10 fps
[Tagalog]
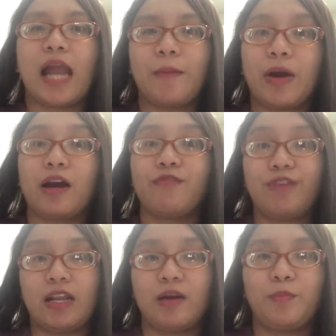wala pang
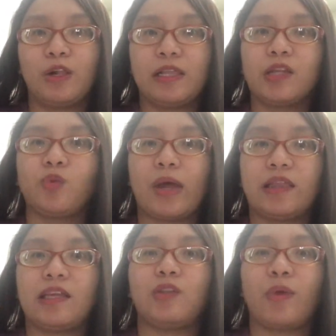available na
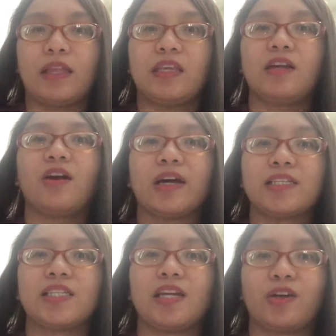2020
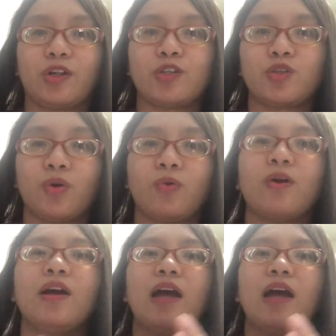car sticker. So,